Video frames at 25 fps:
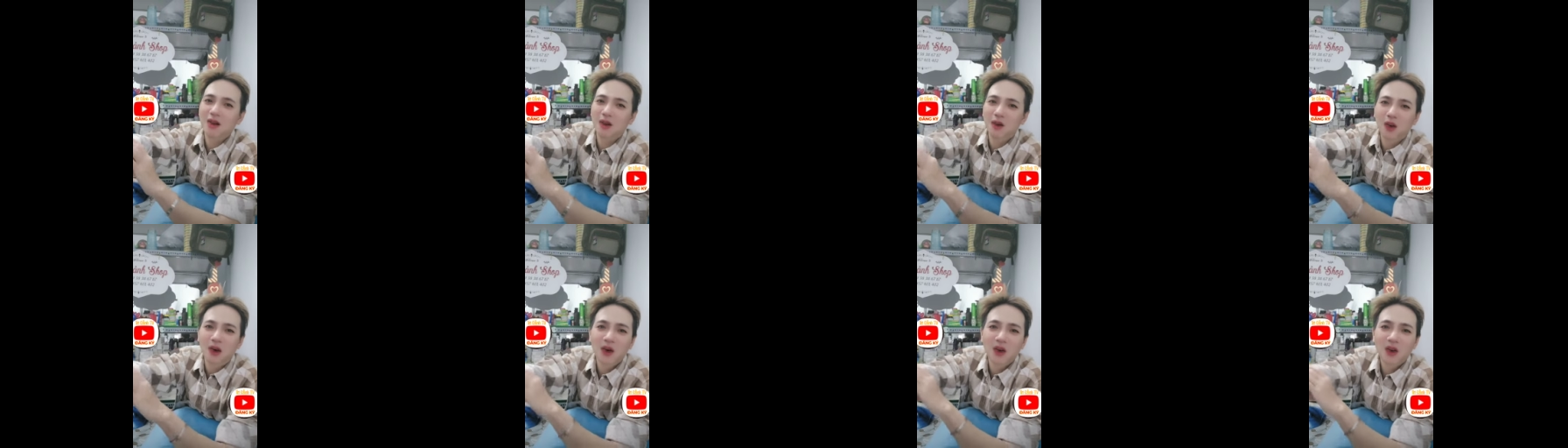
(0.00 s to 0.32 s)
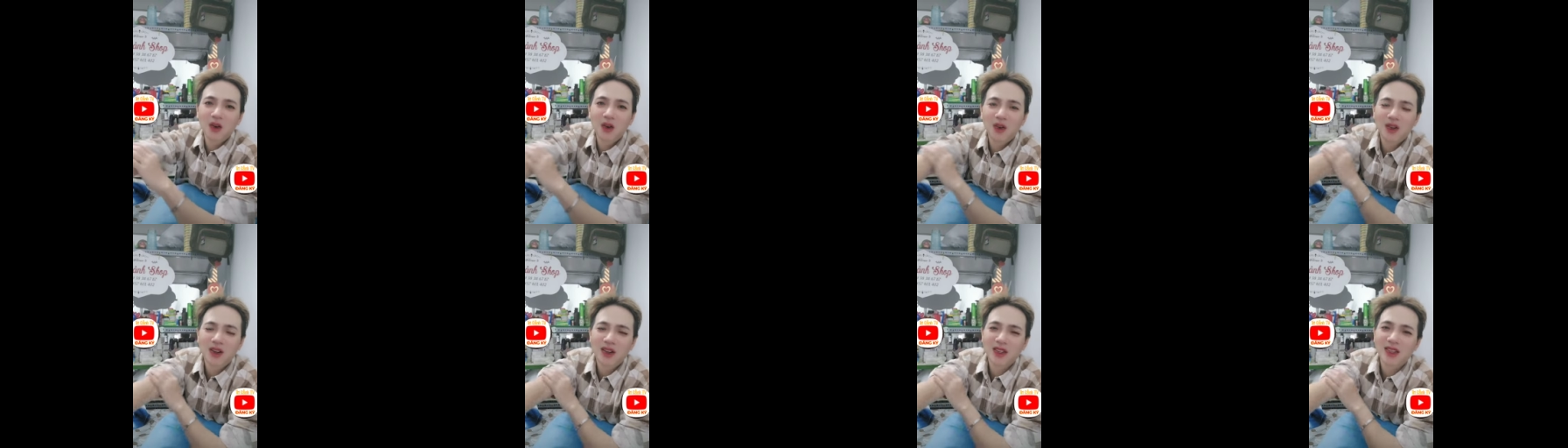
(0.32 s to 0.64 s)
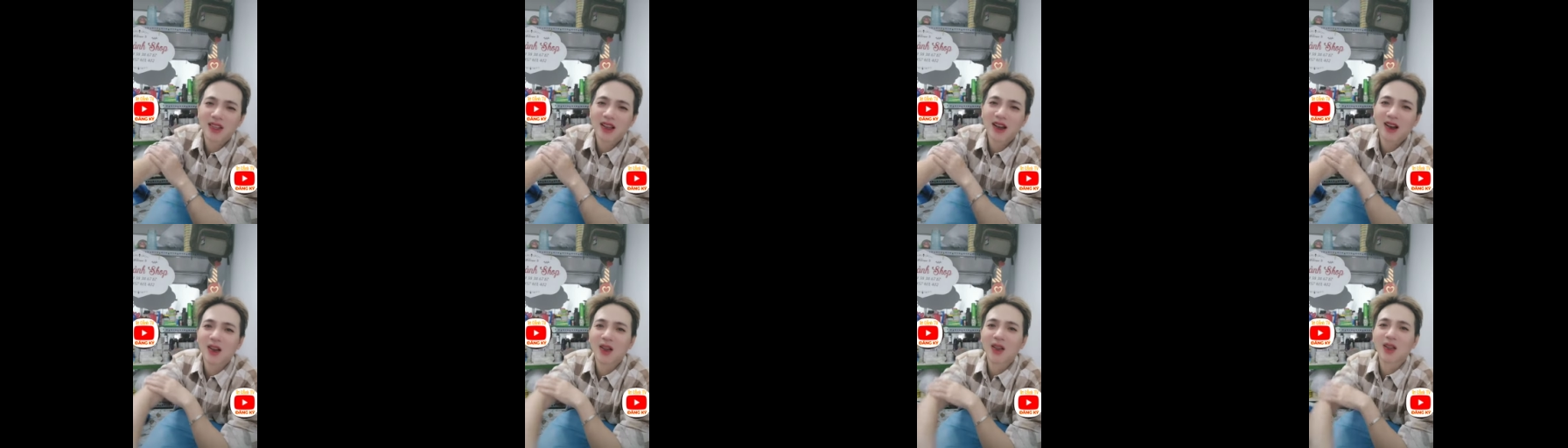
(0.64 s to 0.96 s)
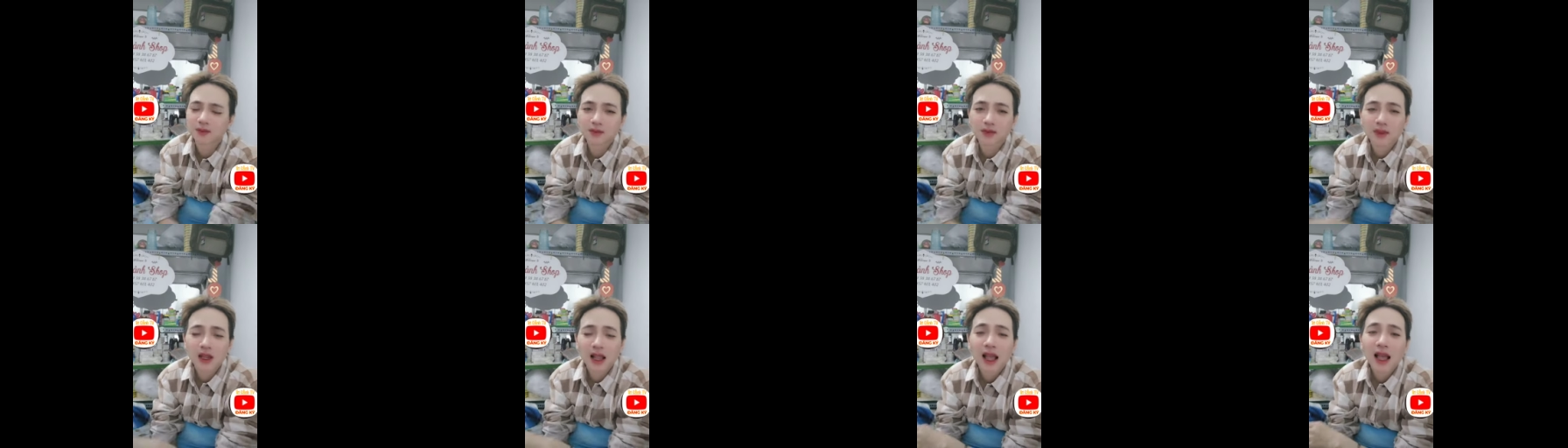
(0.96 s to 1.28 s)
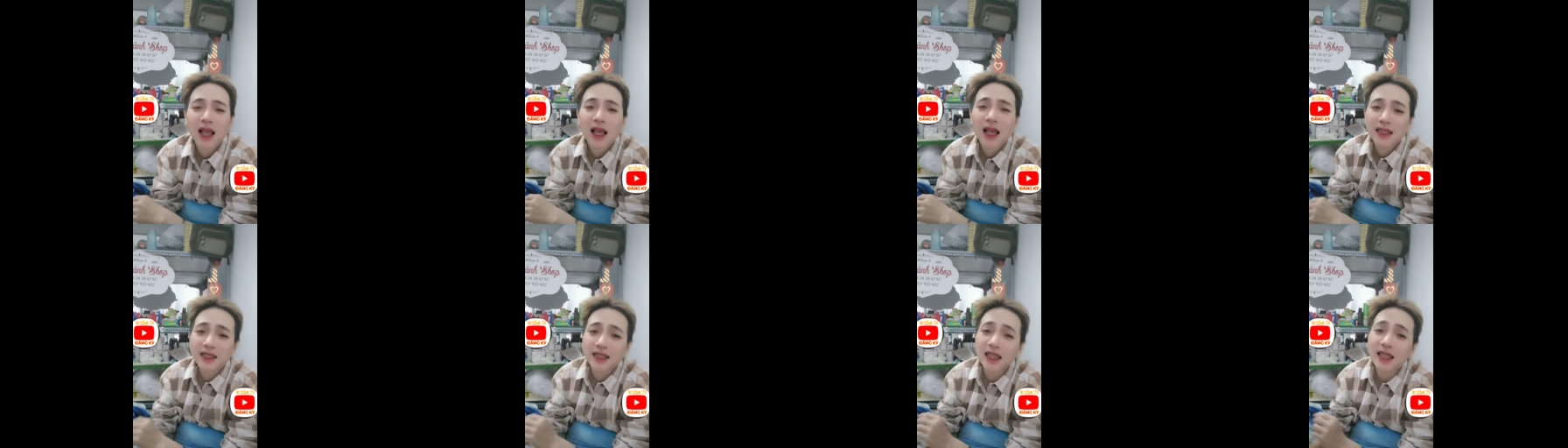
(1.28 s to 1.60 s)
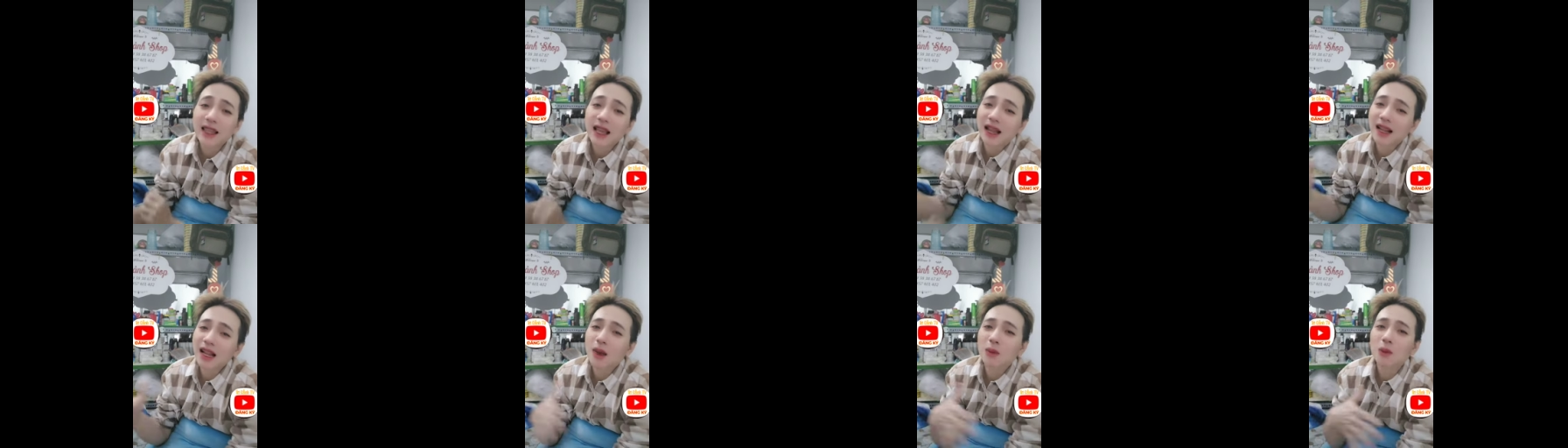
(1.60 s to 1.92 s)
trời ơi là trời
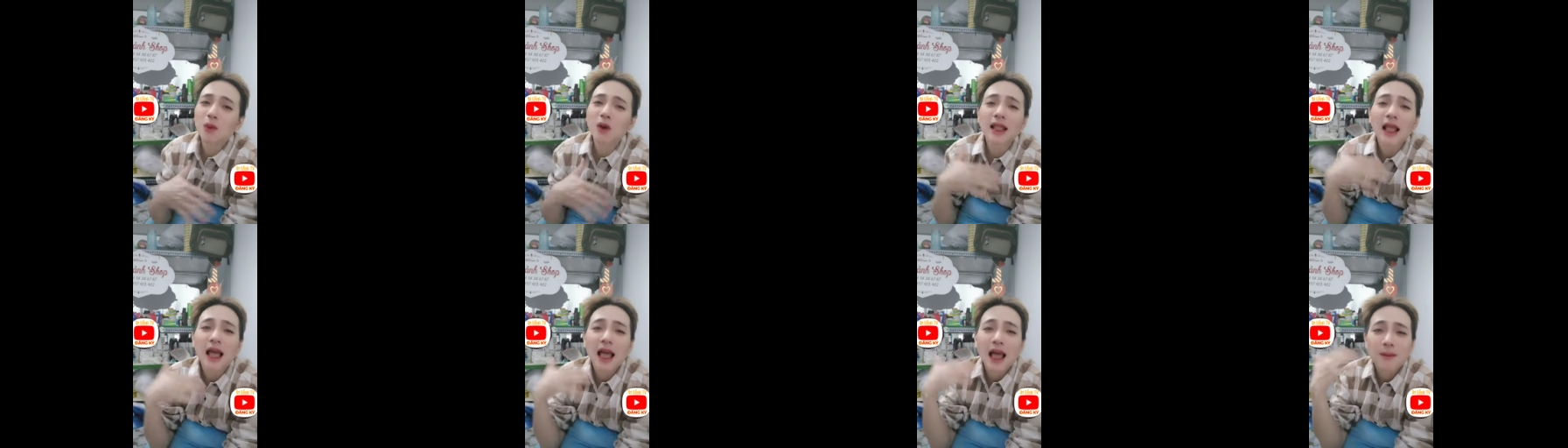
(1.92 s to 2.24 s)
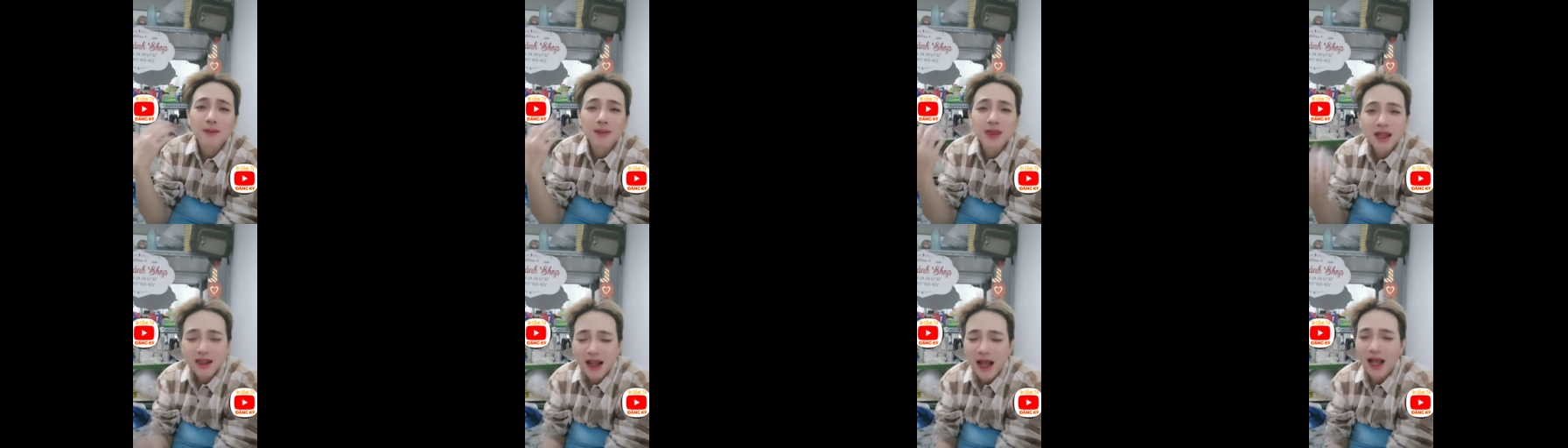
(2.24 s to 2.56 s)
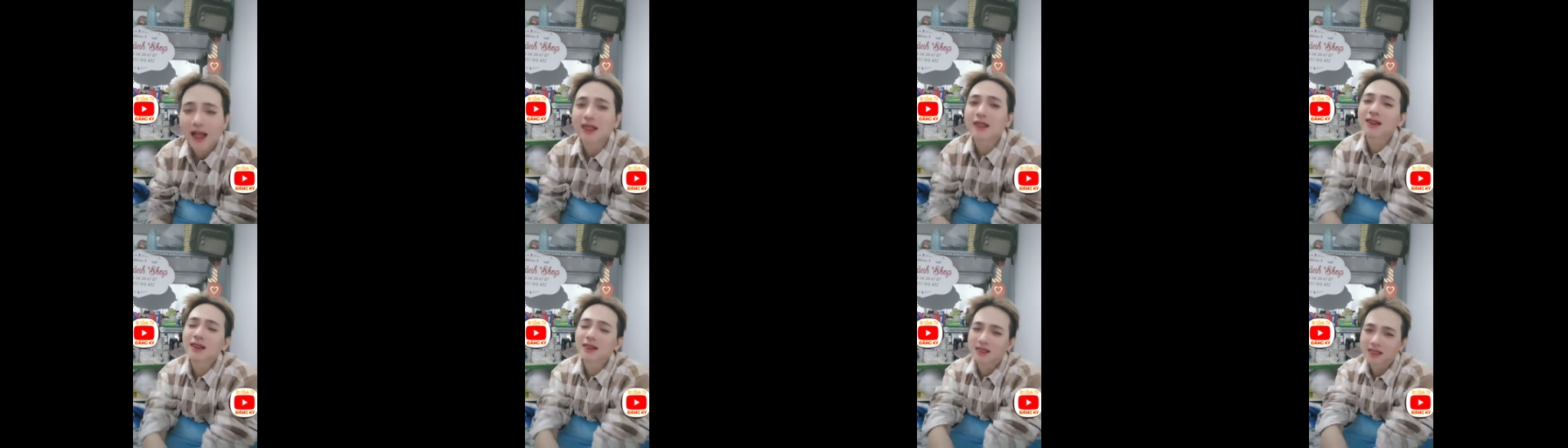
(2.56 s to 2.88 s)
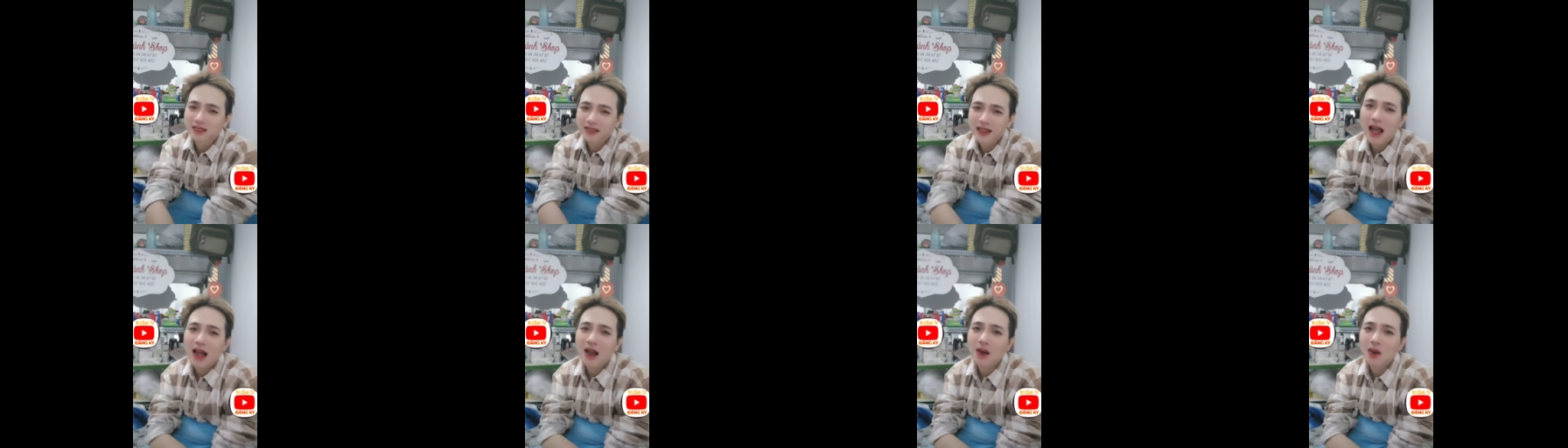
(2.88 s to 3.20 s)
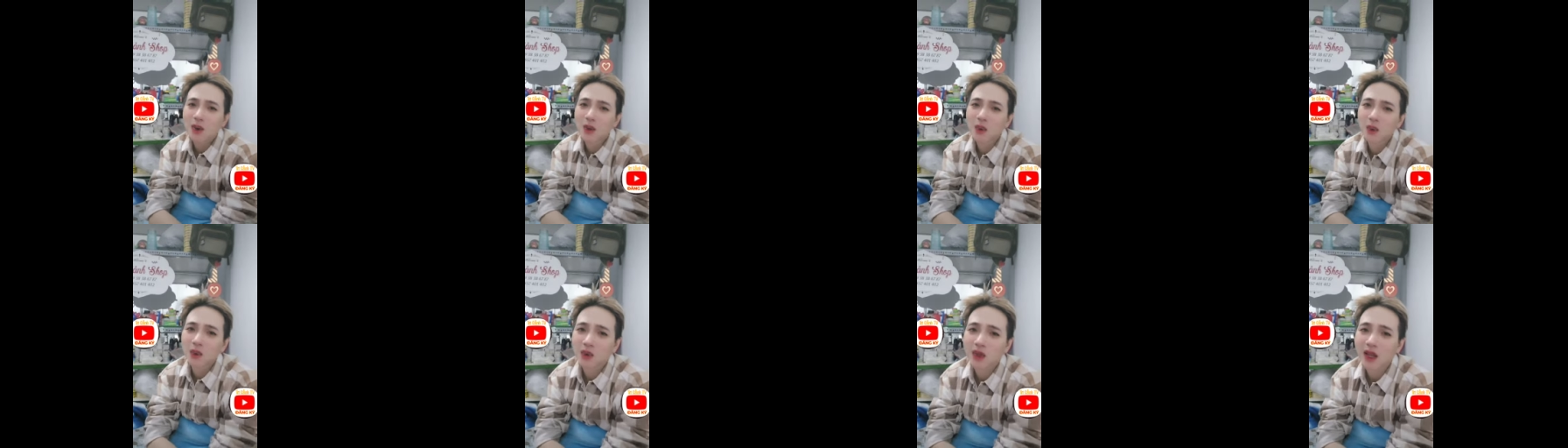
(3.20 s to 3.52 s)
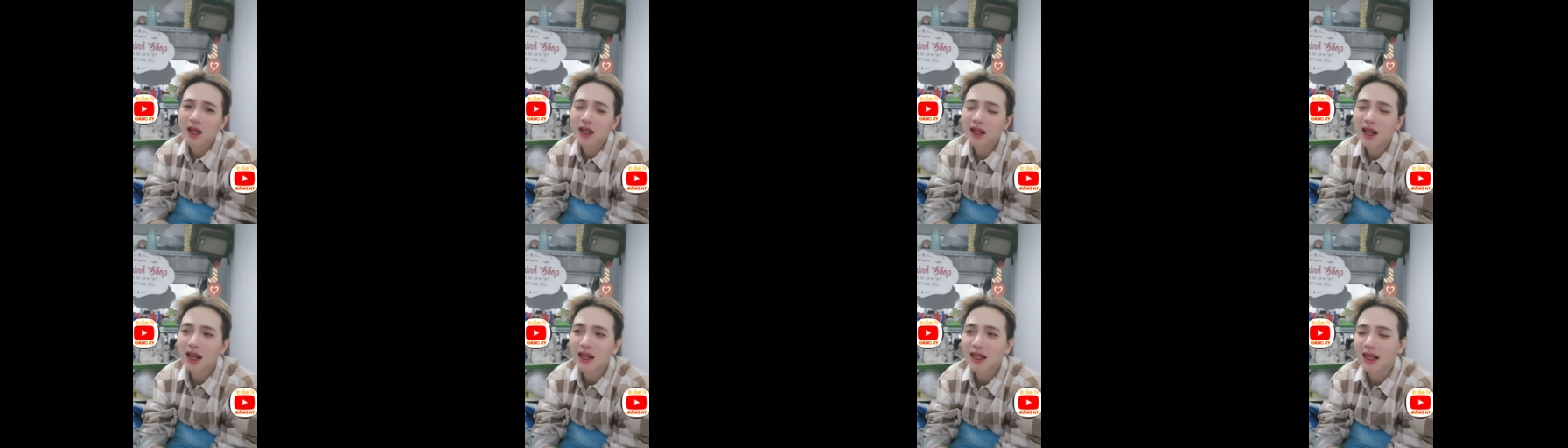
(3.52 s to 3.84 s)
chí cảnh không có làm như ảnh được đâu
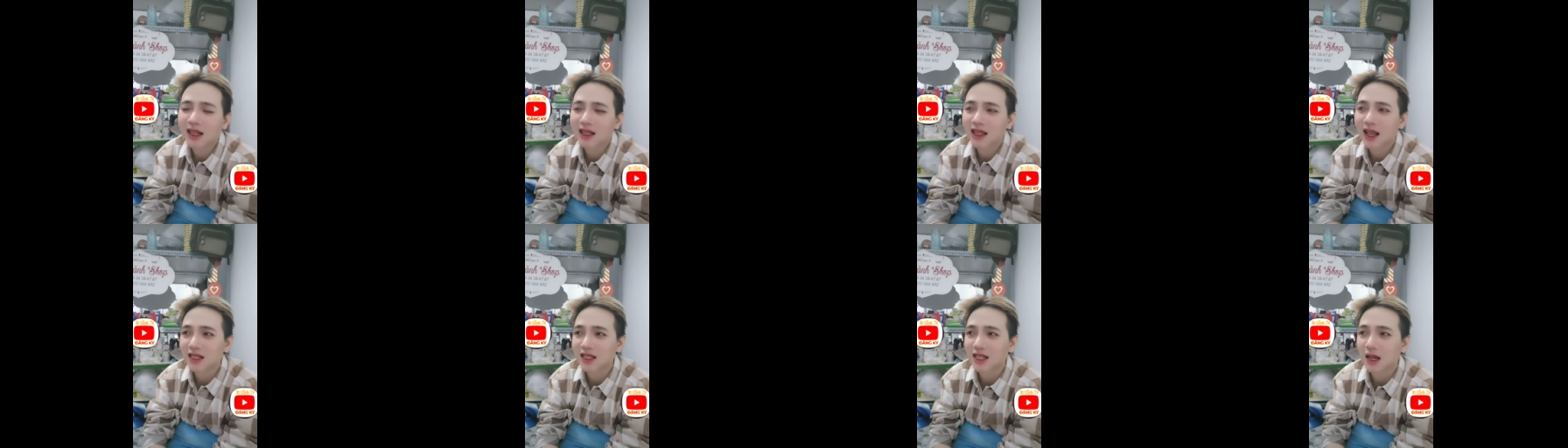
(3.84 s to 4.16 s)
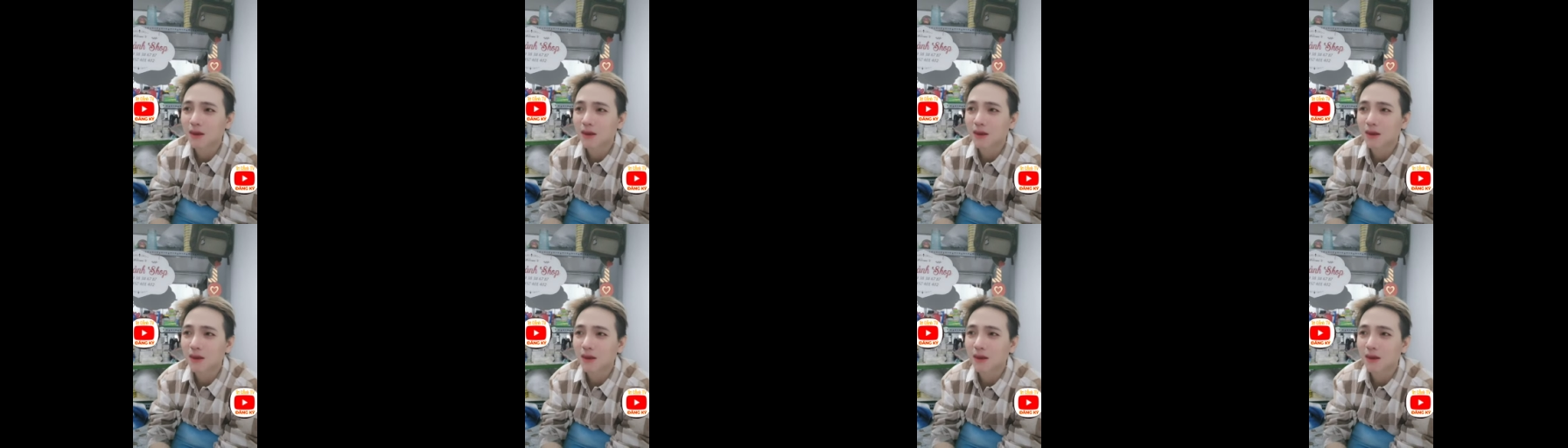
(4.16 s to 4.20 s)
cho nên là thật